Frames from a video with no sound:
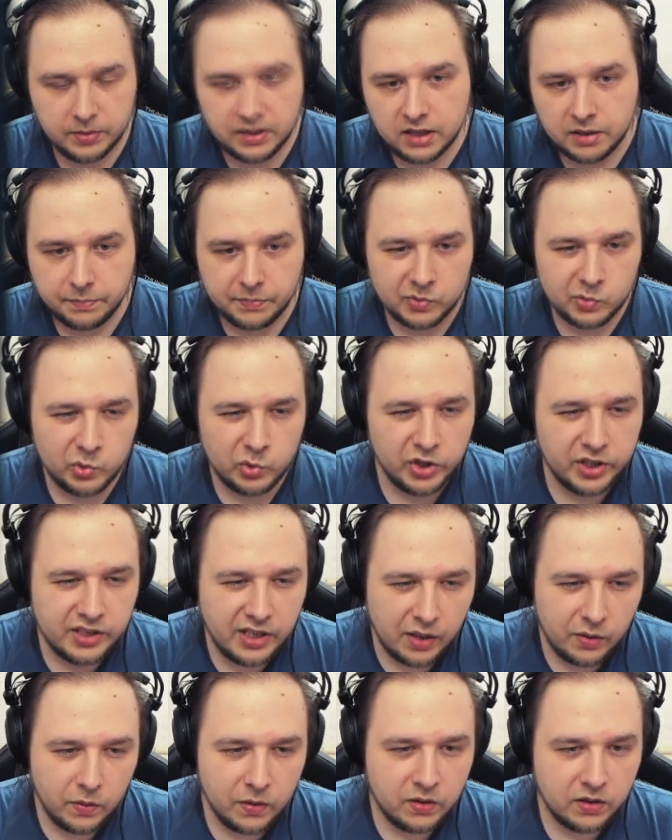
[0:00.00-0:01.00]
там где-то получить
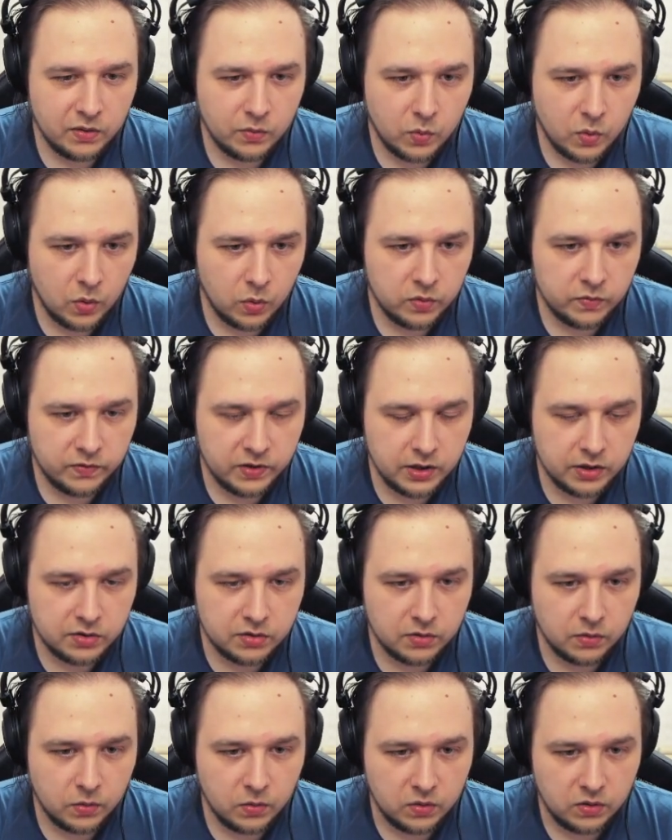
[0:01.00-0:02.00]
какой-то урон в
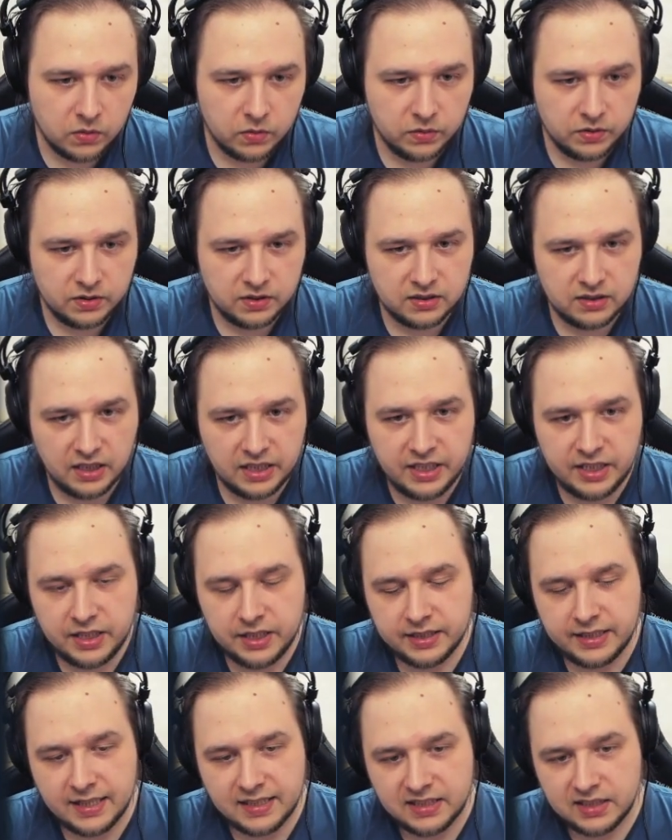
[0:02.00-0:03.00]
лицо, то есть они
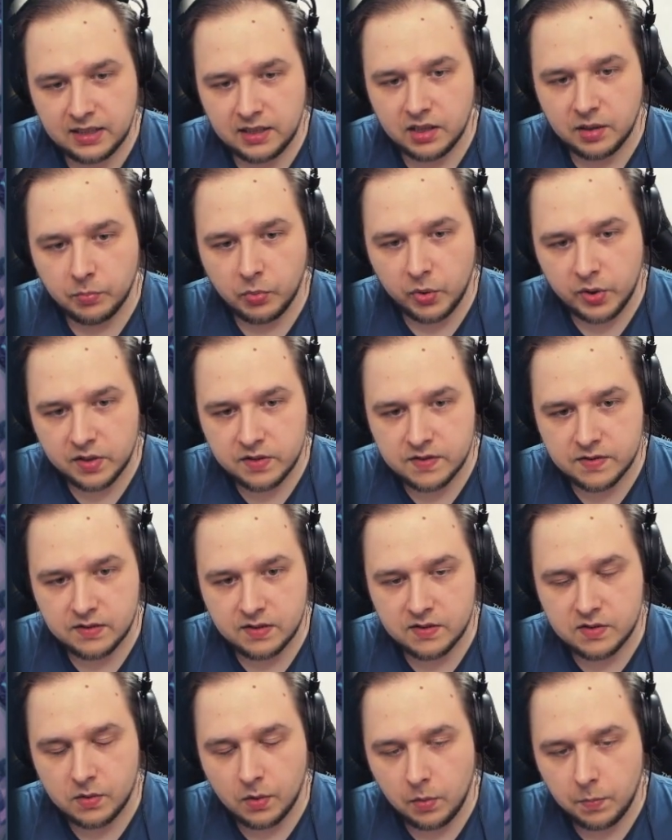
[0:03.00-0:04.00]
не так сильно борются
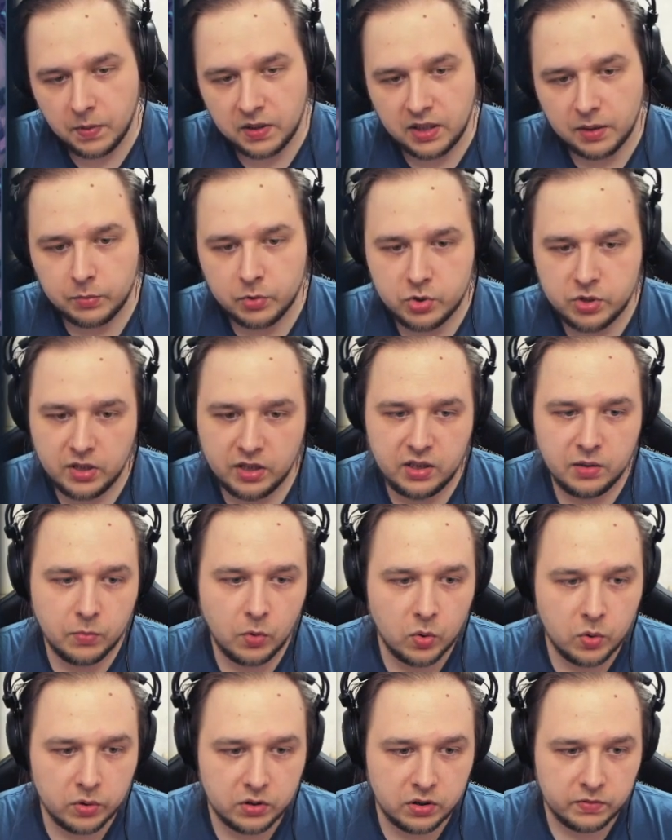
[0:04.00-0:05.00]
за стол, потому что они
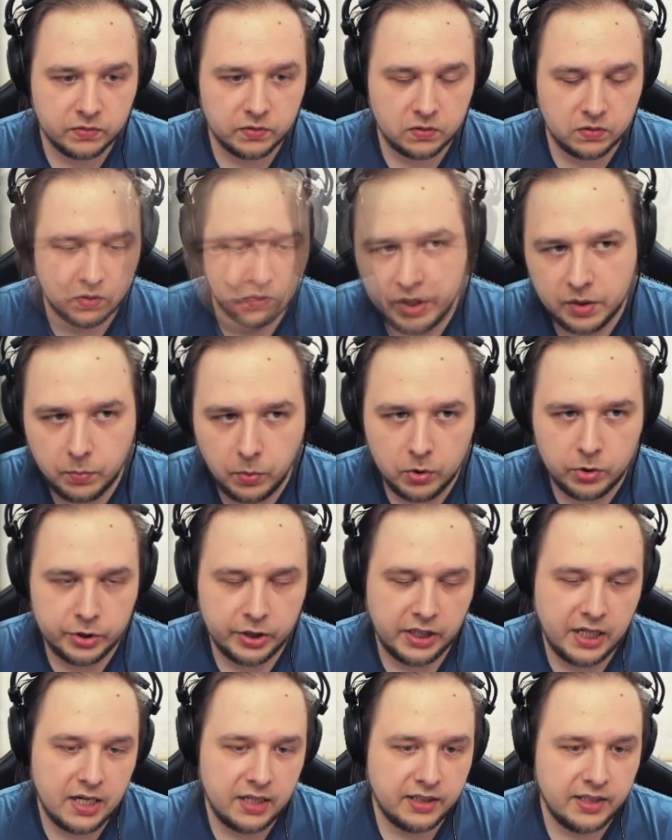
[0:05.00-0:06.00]
могут его, у них
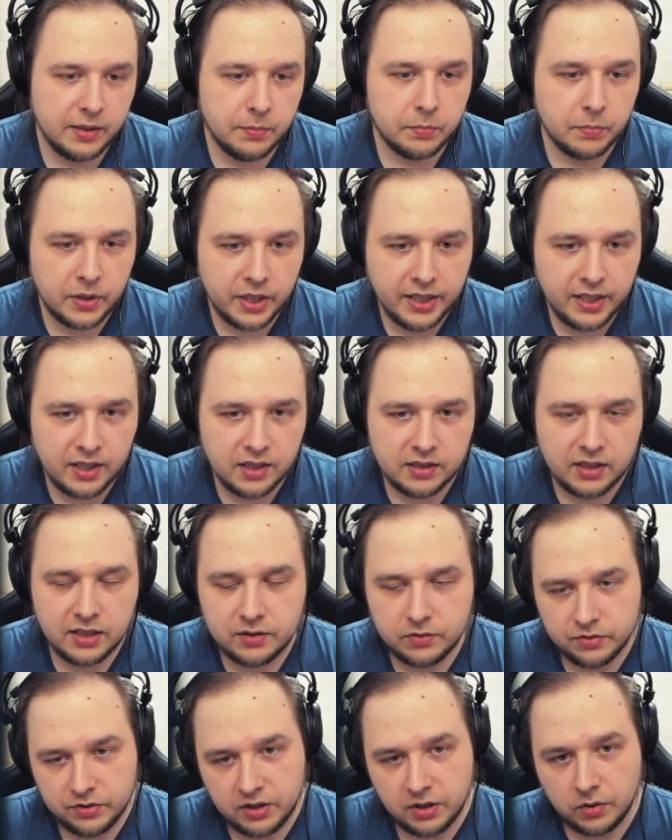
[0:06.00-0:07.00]
больше карт геймбрейка,
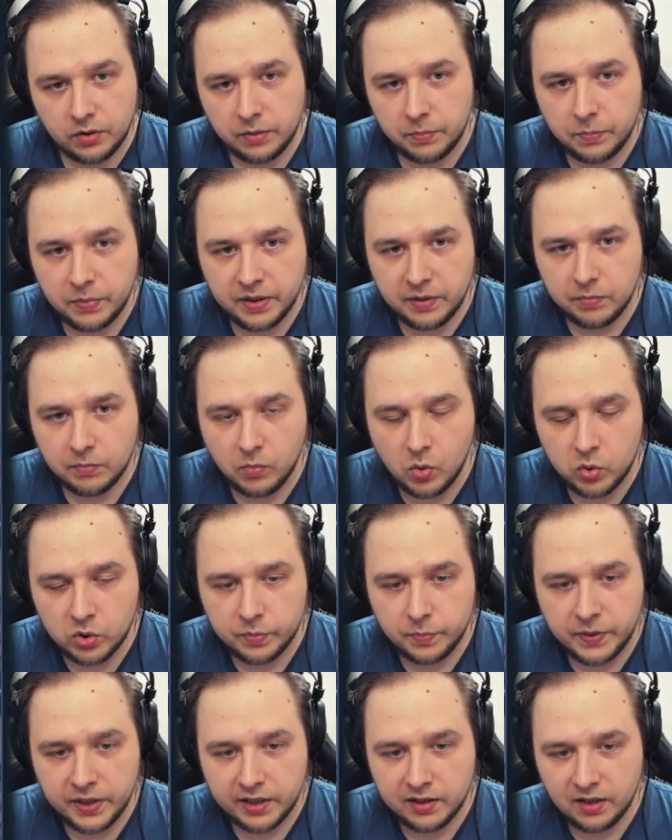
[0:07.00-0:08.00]
да, то есть которые пере,
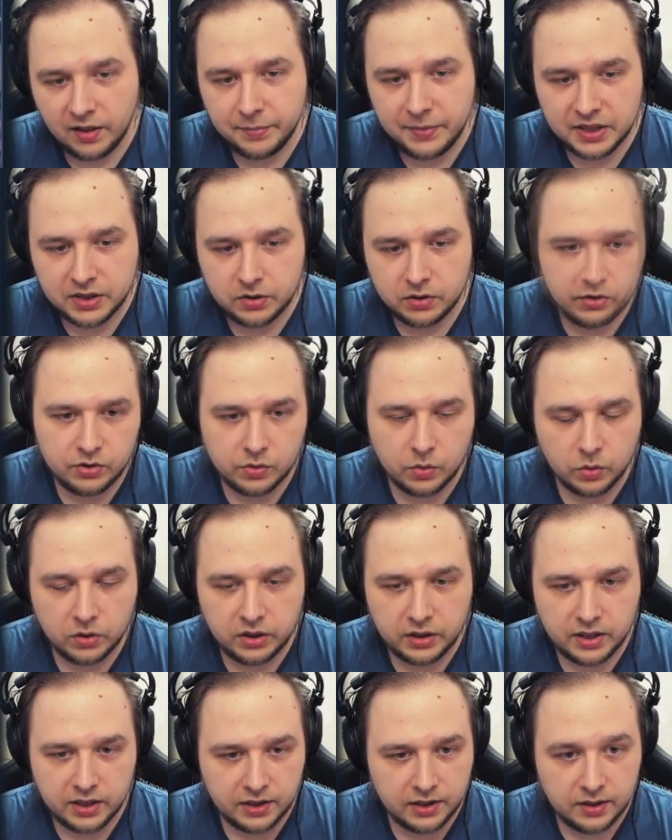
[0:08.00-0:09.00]
могут переломить
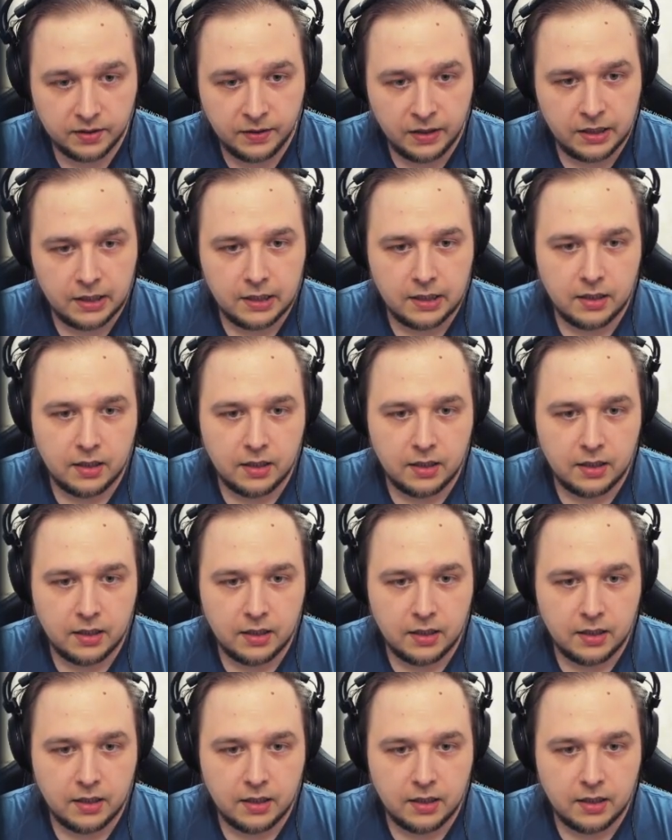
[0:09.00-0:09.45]
исход игры,